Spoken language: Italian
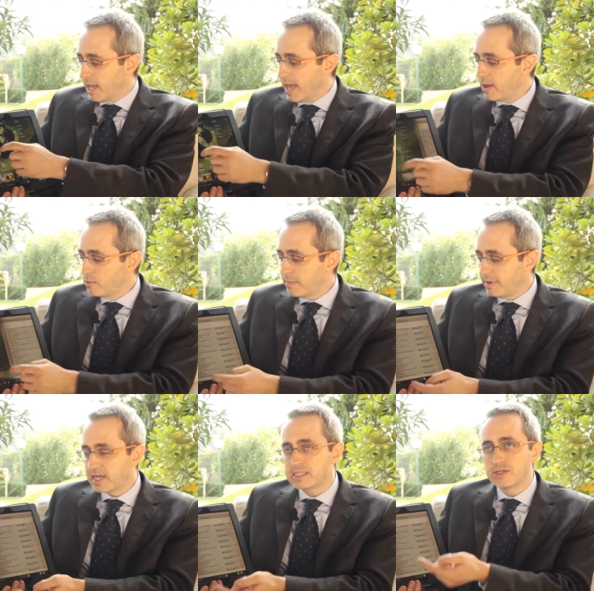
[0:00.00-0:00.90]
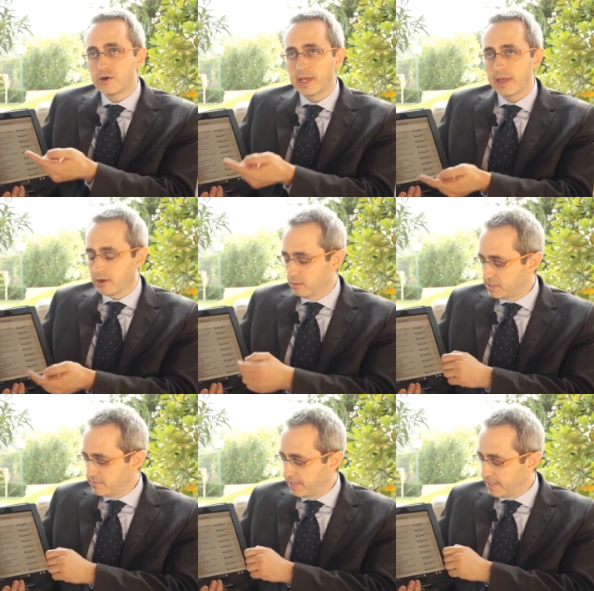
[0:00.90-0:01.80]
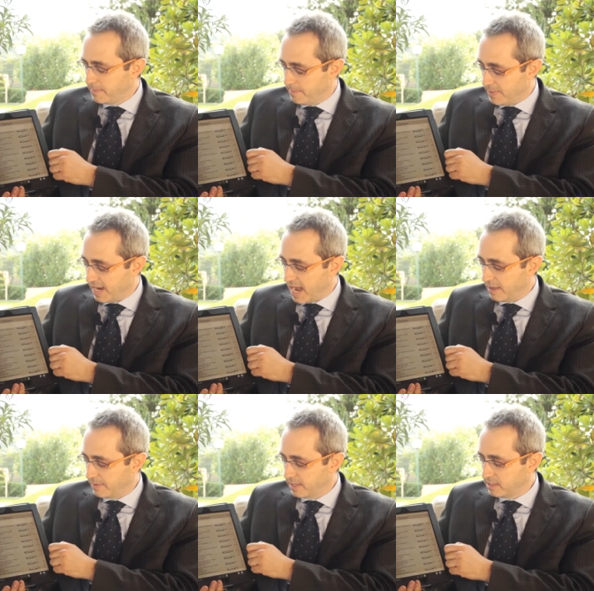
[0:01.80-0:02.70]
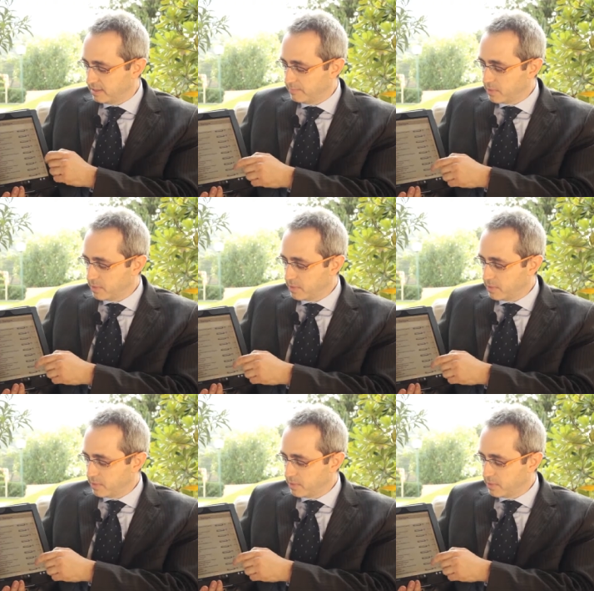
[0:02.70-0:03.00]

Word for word: È un'applicazione, come si vede, per iPad,